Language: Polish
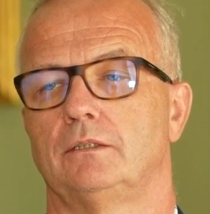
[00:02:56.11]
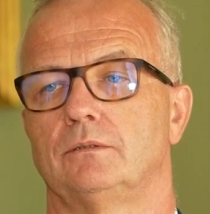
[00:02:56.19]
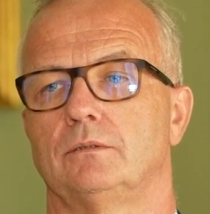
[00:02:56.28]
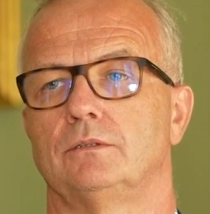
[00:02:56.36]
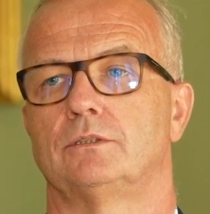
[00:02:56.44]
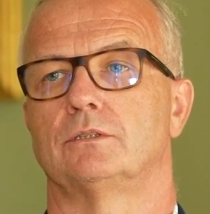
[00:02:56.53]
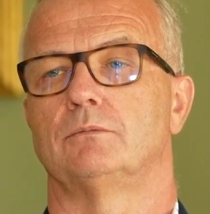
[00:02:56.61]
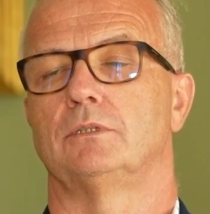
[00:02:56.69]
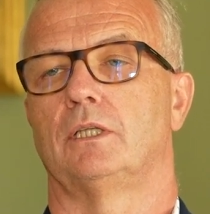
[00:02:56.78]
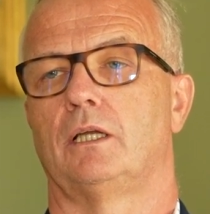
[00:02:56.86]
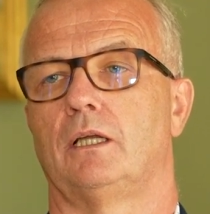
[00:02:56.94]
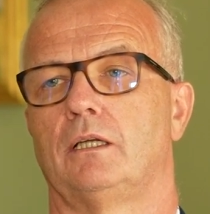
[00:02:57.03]
Tu liczymy
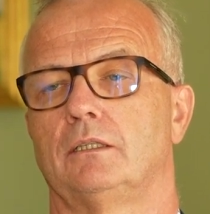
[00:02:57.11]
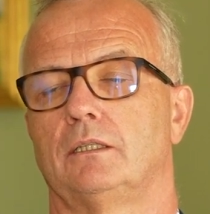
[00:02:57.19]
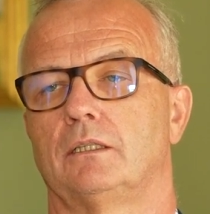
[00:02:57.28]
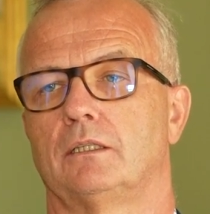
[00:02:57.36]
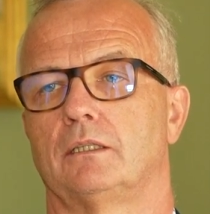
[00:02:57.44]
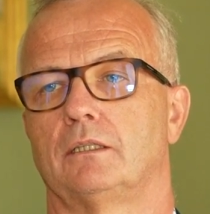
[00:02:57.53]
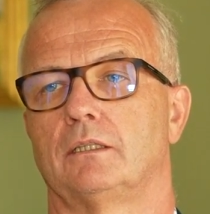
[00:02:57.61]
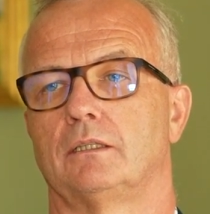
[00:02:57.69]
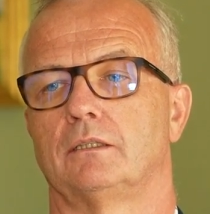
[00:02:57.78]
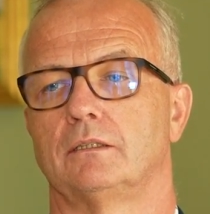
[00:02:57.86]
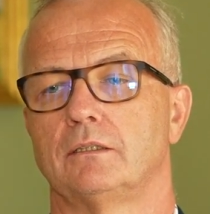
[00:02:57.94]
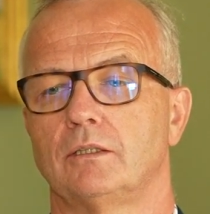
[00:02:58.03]
na
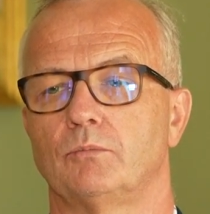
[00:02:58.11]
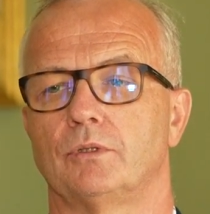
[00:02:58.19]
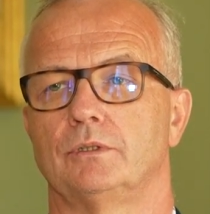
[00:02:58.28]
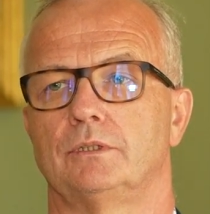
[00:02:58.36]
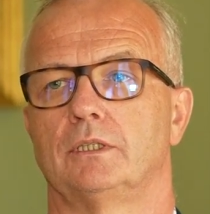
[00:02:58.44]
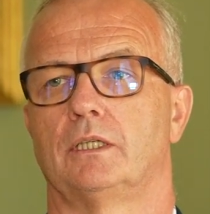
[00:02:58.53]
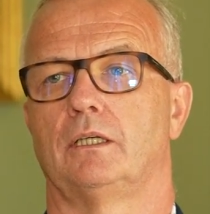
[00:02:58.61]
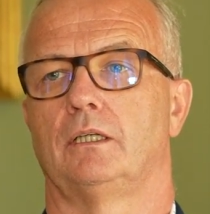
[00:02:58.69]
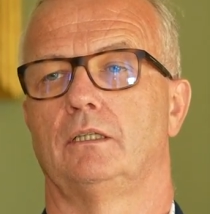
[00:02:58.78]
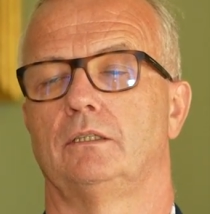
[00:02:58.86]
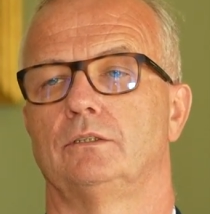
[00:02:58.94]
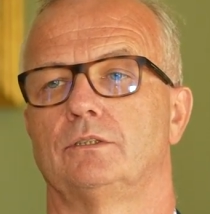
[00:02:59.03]
e, politykę
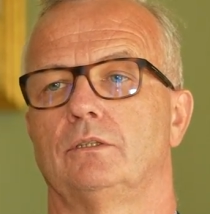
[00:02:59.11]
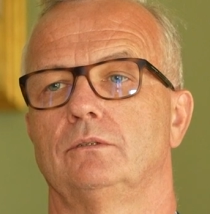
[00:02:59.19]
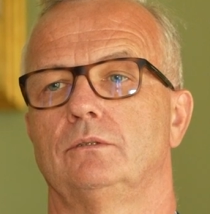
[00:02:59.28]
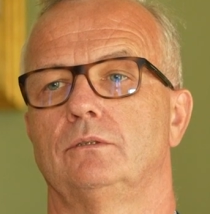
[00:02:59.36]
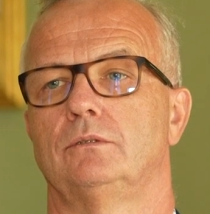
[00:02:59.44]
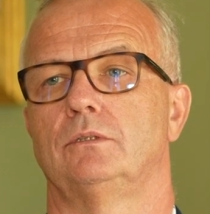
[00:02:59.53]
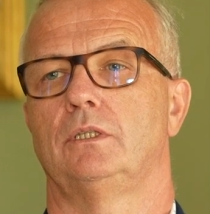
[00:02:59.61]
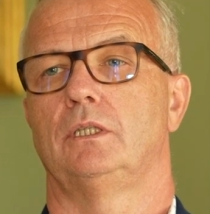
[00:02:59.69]
rządu.